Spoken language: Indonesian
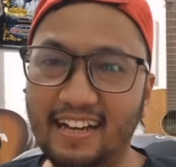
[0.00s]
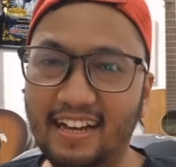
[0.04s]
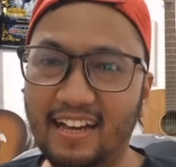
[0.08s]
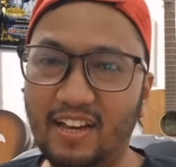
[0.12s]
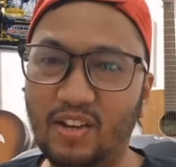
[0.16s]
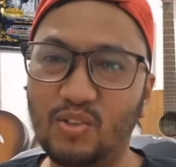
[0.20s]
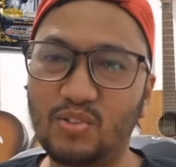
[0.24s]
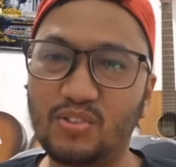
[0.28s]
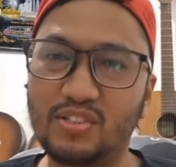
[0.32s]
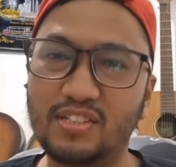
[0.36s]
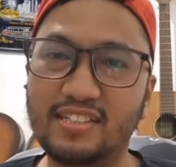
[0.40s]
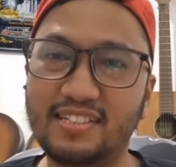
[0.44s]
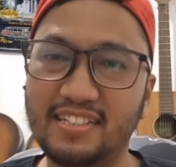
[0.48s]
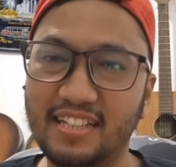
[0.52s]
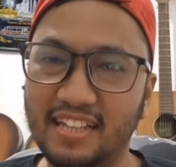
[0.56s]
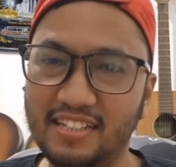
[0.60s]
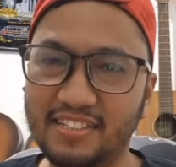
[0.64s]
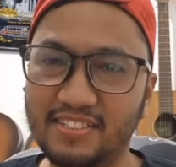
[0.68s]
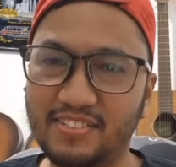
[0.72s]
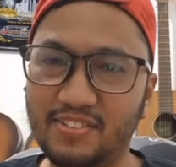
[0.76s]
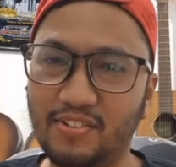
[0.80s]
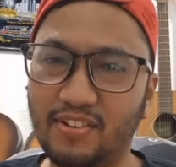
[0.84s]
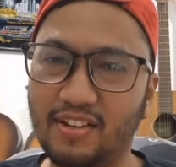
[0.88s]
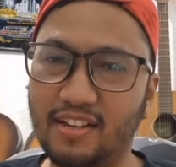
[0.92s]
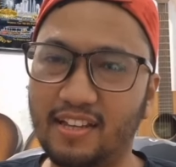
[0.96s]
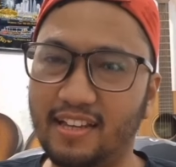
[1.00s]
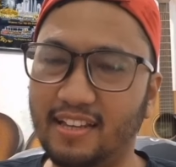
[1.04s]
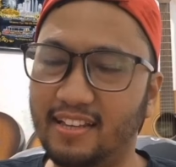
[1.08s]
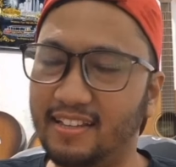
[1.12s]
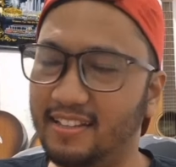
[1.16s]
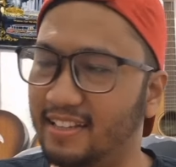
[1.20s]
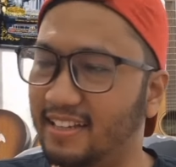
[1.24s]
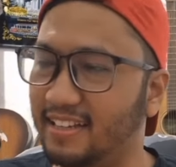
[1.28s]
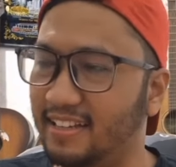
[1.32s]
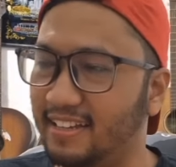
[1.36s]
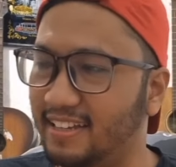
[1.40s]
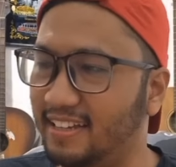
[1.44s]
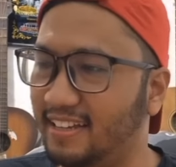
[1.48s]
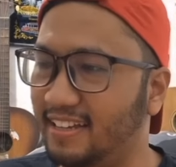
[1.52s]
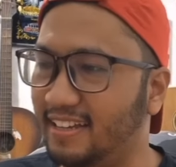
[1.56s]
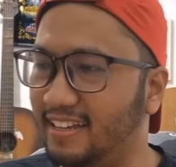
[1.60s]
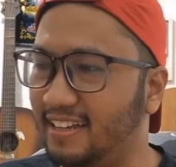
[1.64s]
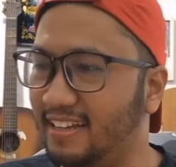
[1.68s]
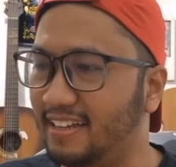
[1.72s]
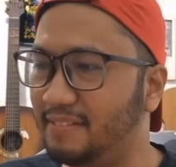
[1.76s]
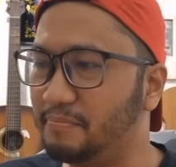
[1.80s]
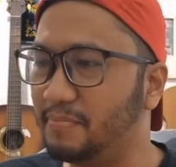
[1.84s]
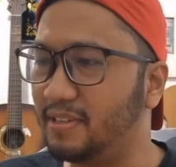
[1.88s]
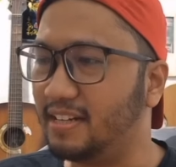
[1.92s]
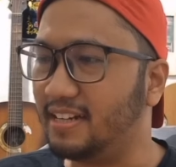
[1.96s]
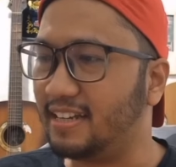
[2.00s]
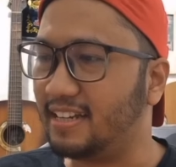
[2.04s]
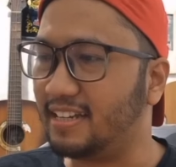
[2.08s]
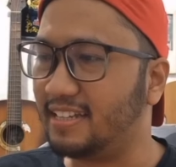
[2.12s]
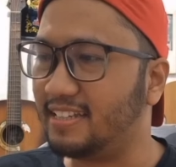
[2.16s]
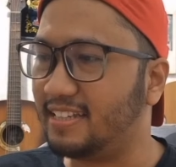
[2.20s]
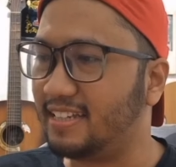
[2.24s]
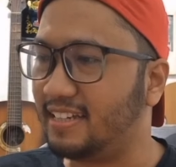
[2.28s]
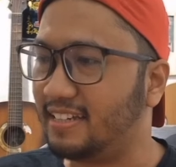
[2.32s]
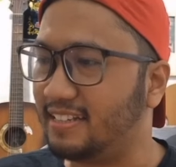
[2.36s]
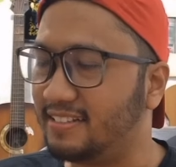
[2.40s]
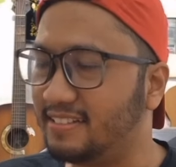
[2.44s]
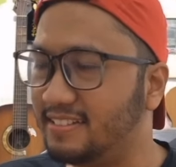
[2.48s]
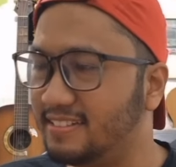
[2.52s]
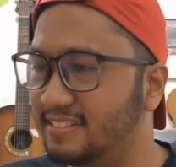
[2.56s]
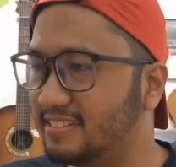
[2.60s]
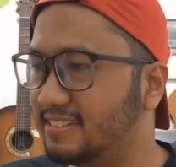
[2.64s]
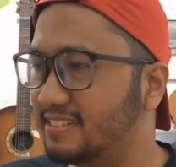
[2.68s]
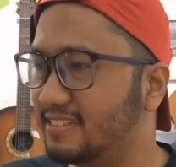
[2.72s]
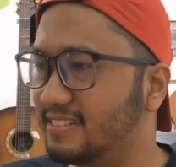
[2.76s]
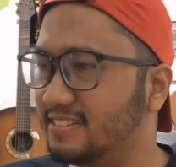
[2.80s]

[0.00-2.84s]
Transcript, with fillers: harus disensor ya, agak mengerikan